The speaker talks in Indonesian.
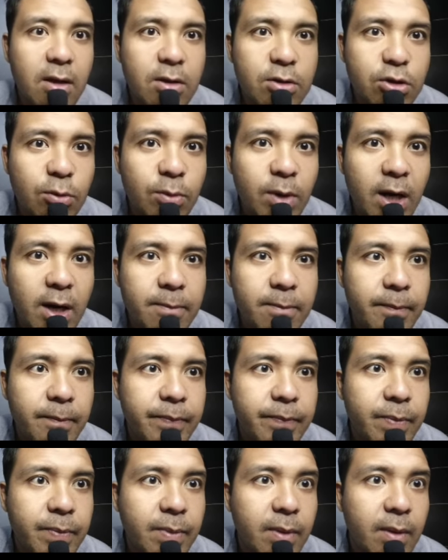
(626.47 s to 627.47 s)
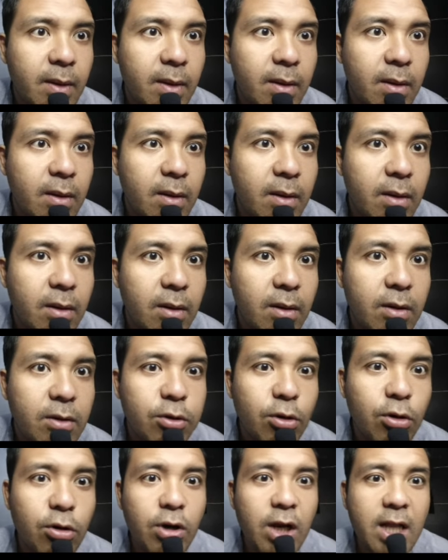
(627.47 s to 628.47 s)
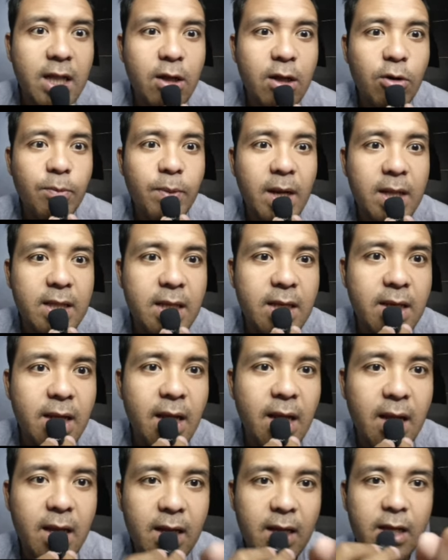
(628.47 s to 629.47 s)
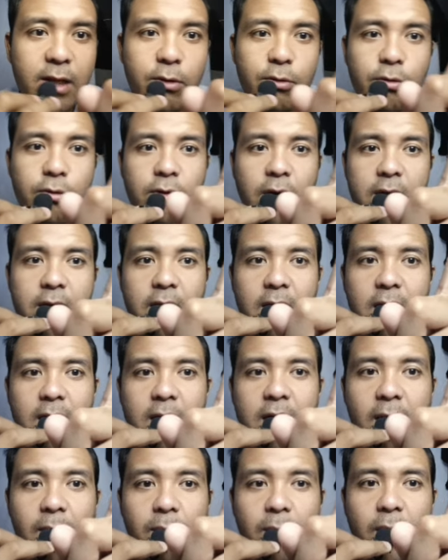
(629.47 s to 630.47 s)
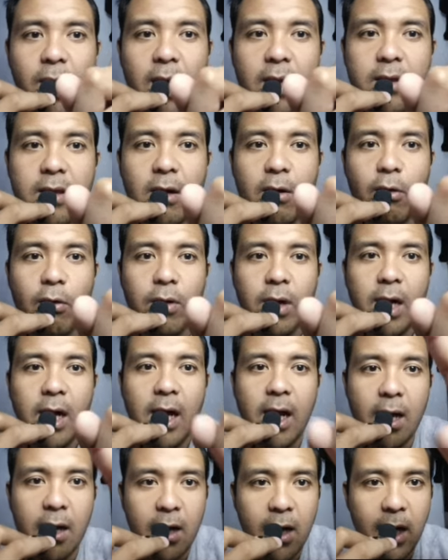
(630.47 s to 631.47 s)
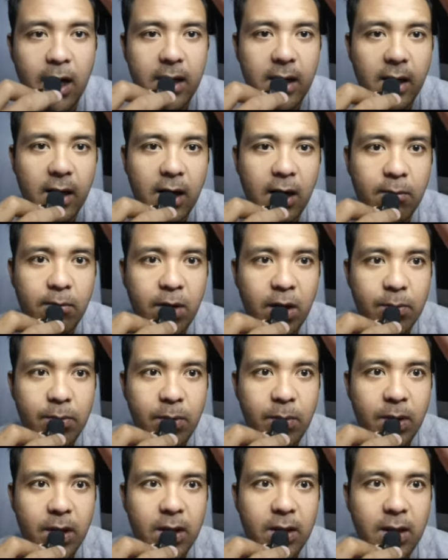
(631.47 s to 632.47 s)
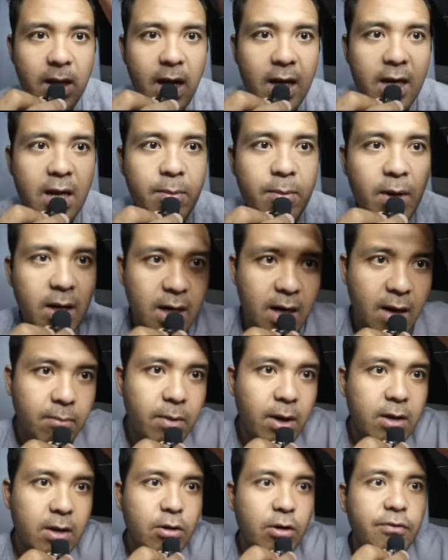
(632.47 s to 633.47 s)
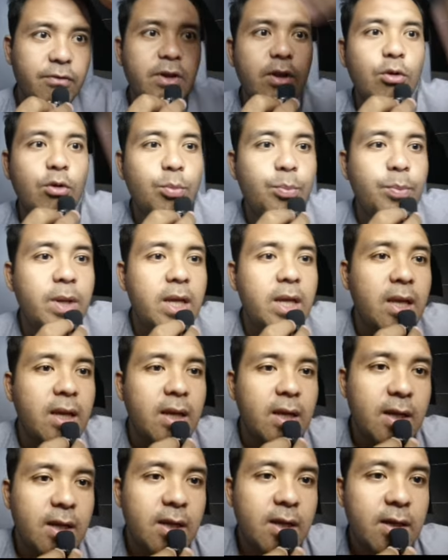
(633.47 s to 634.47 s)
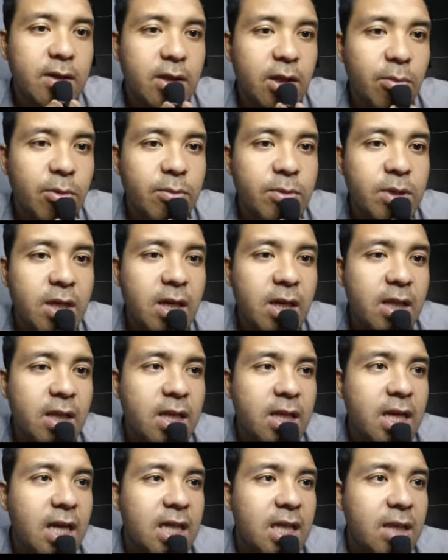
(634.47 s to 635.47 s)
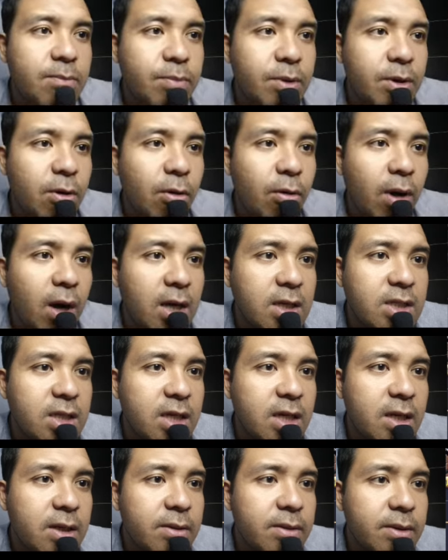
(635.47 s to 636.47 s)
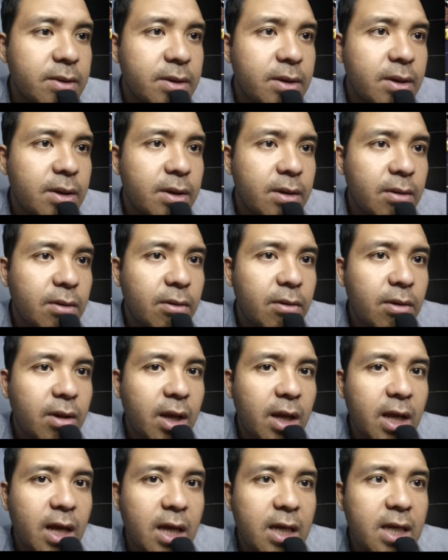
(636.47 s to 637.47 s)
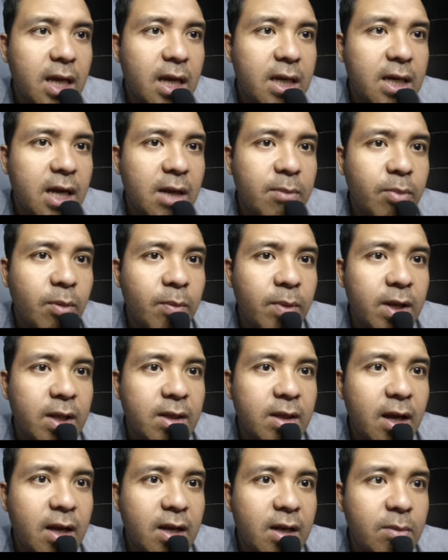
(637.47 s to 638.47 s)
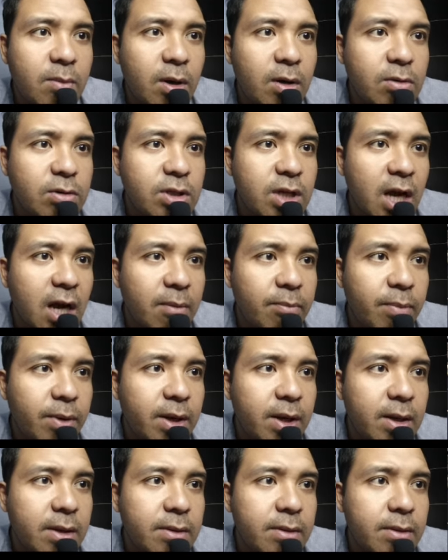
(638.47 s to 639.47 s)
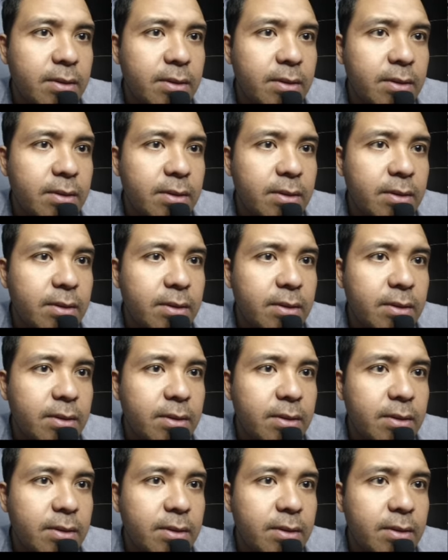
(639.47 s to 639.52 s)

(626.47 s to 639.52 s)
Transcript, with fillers: Coba Tuh lu lihat deh, lu perhatiin deh. Itu tuh ada gambar tengkorak, ada gambar pemerintahan sama gambar Tofi Lupi. Teman-teman jadi ada tiga tipe doang sih. Oke, yang yang dari pemerintahan yang bagus siapa ya?